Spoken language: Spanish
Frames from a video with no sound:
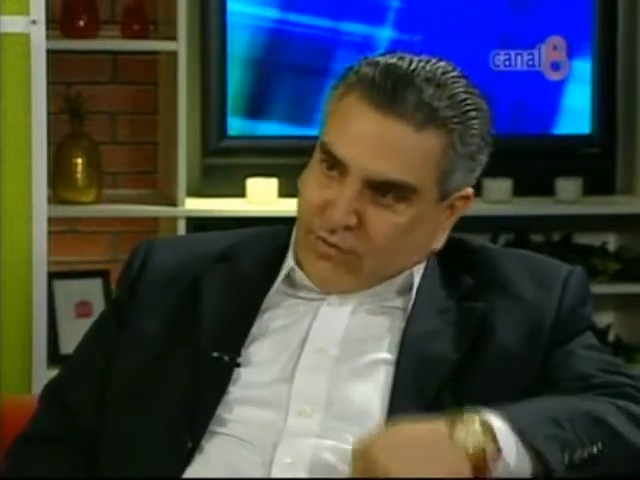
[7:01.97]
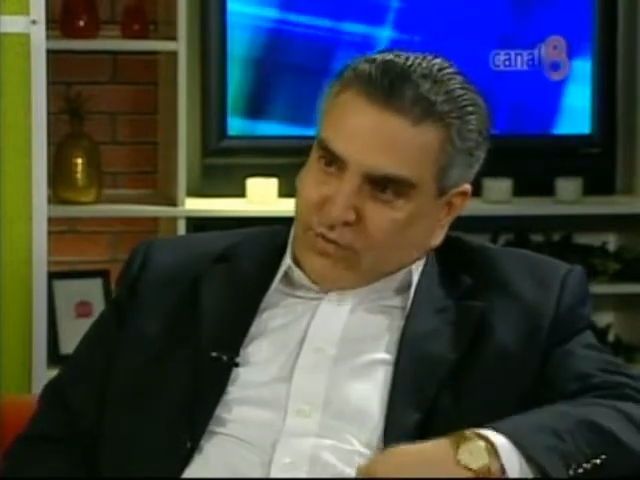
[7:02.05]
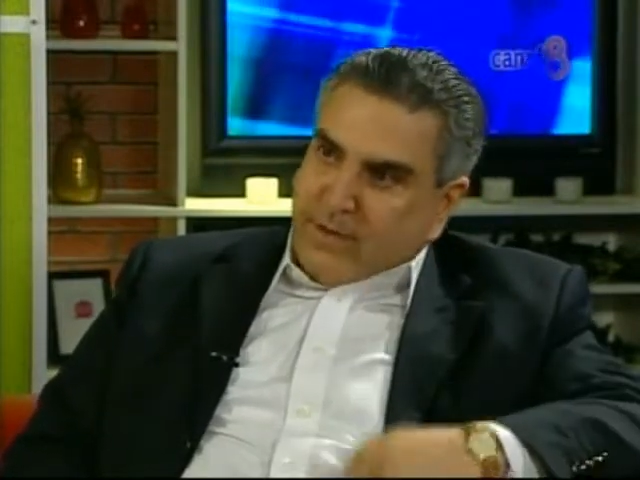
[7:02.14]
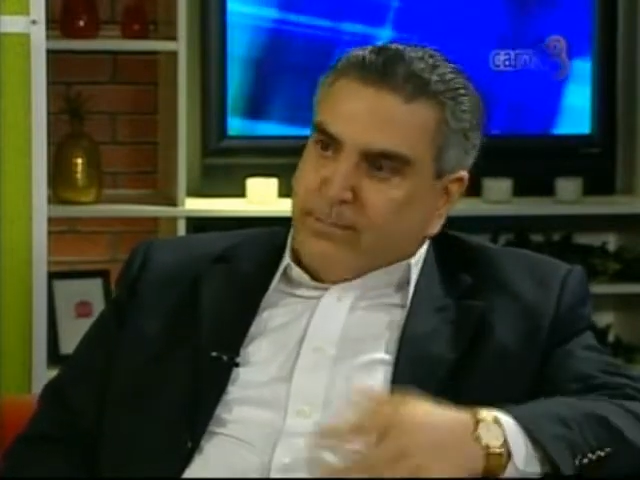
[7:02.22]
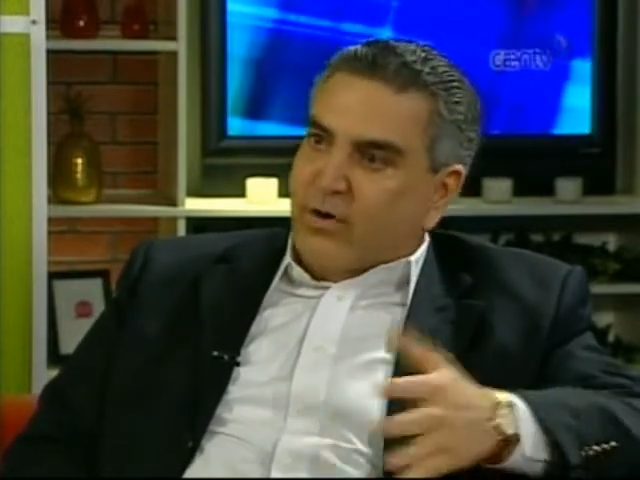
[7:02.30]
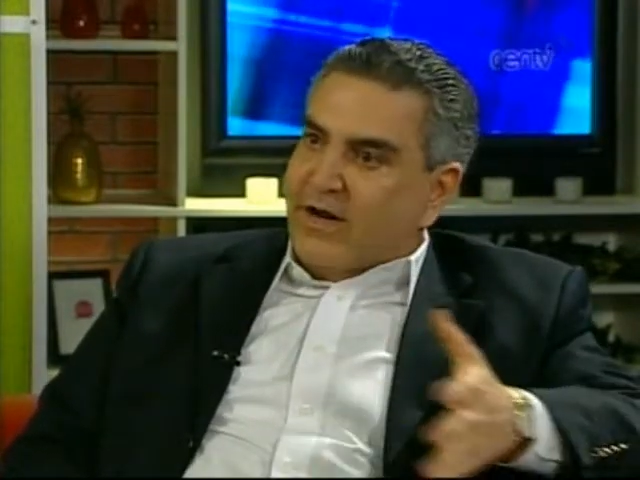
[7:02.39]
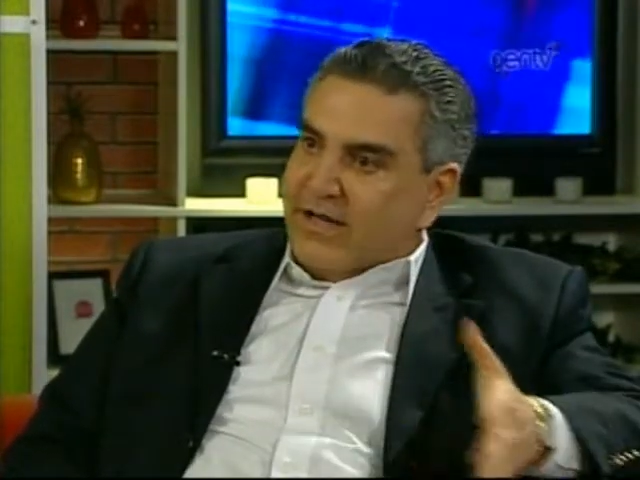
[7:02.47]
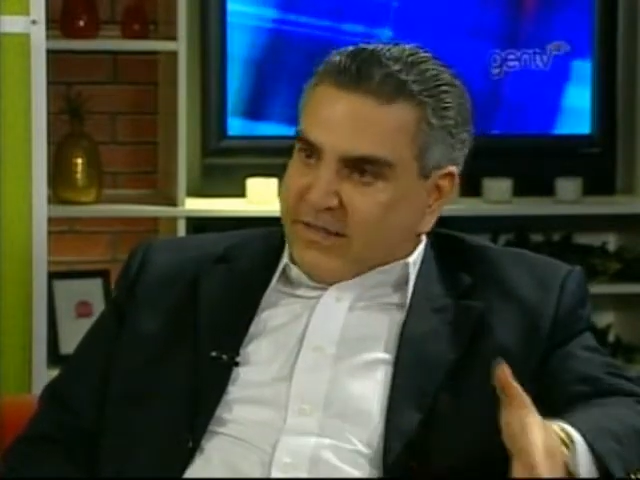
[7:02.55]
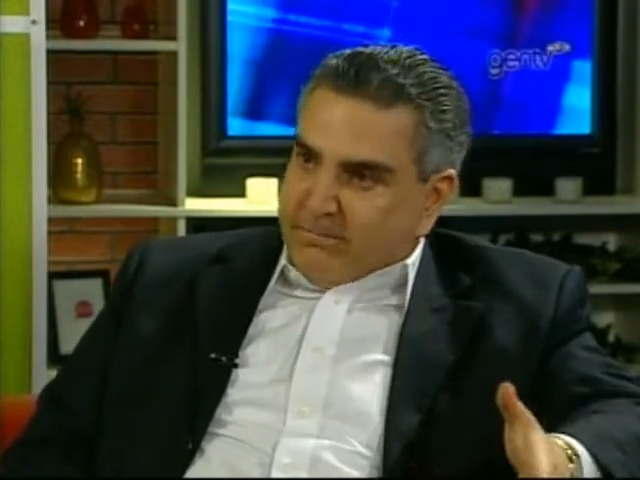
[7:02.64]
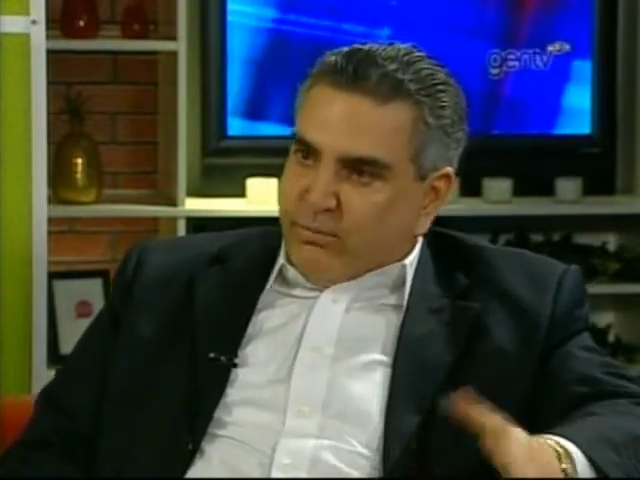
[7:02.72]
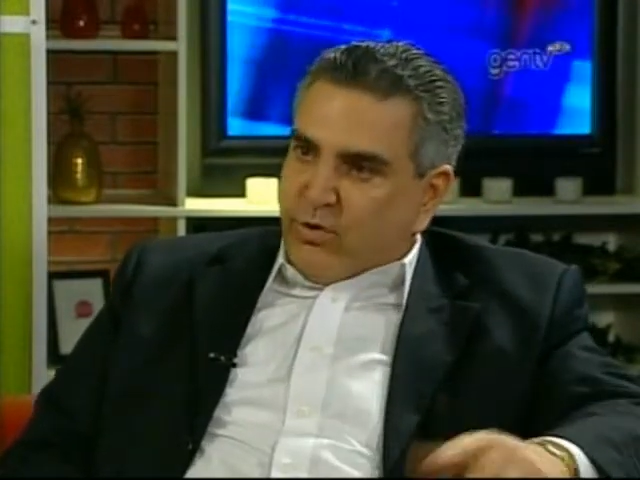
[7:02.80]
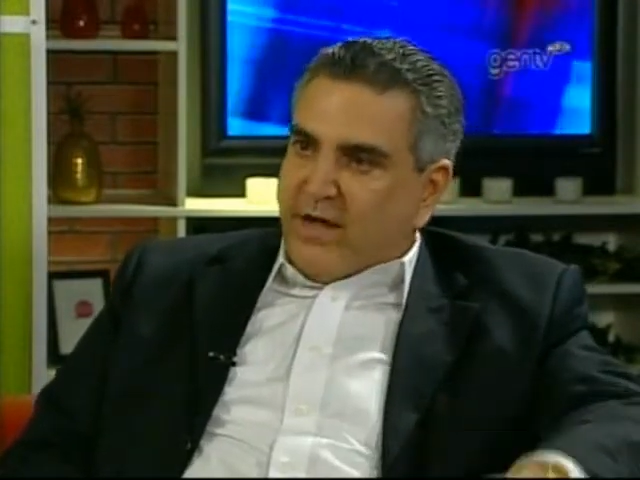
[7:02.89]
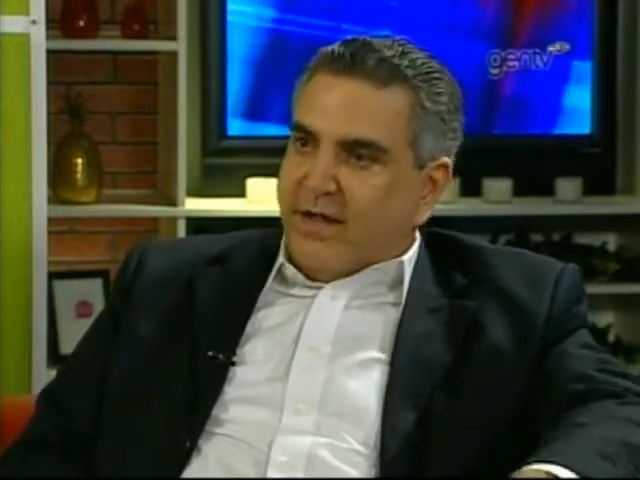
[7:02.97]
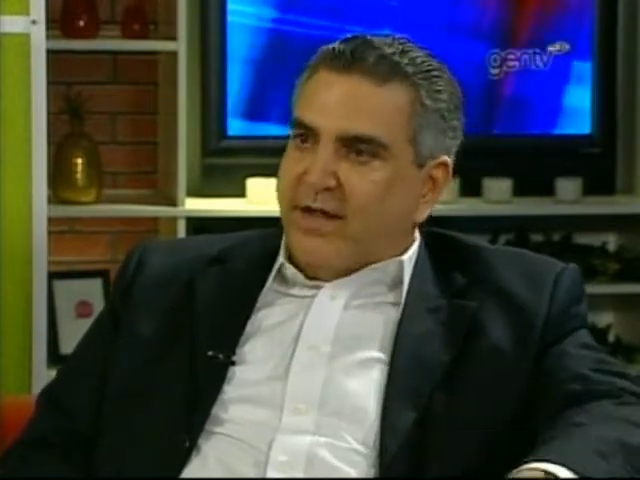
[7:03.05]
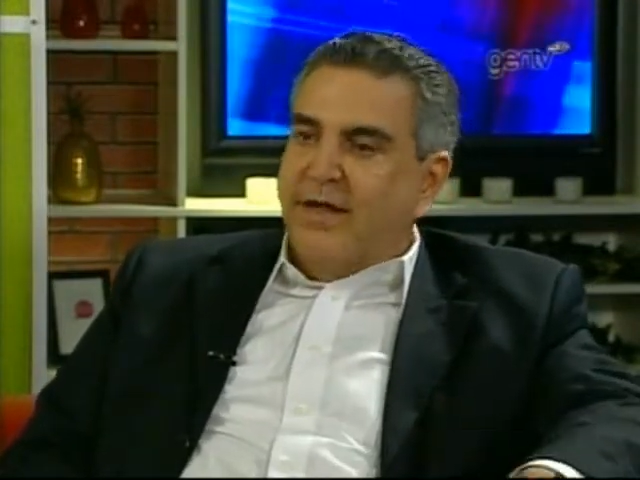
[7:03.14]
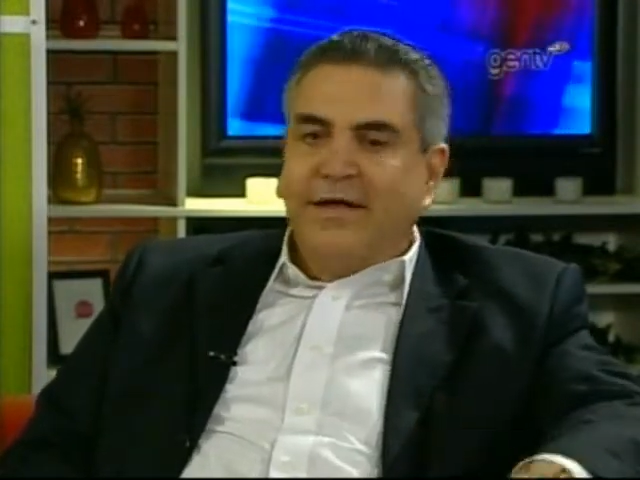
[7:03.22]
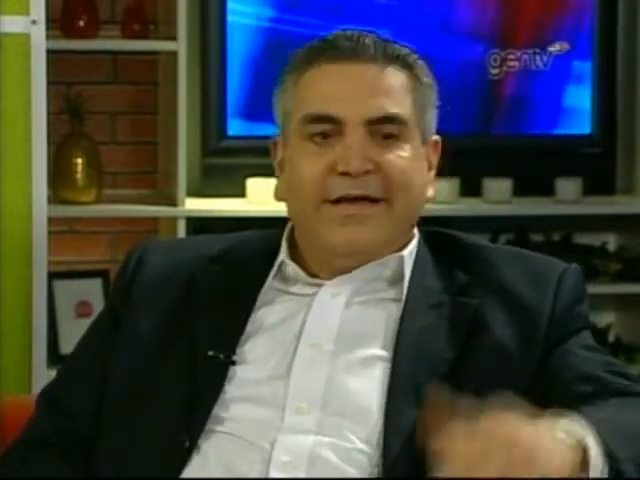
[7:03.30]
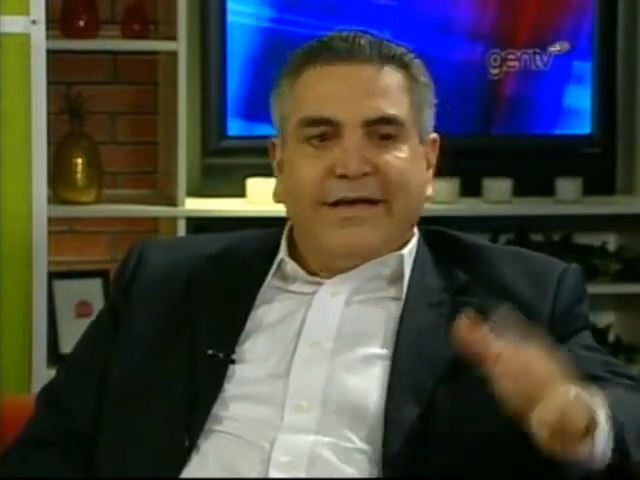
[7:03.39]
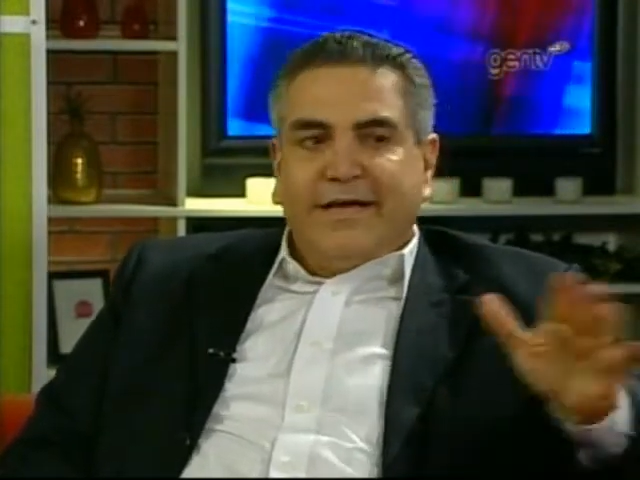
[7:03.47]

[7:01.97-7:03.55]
ahora por la temporada,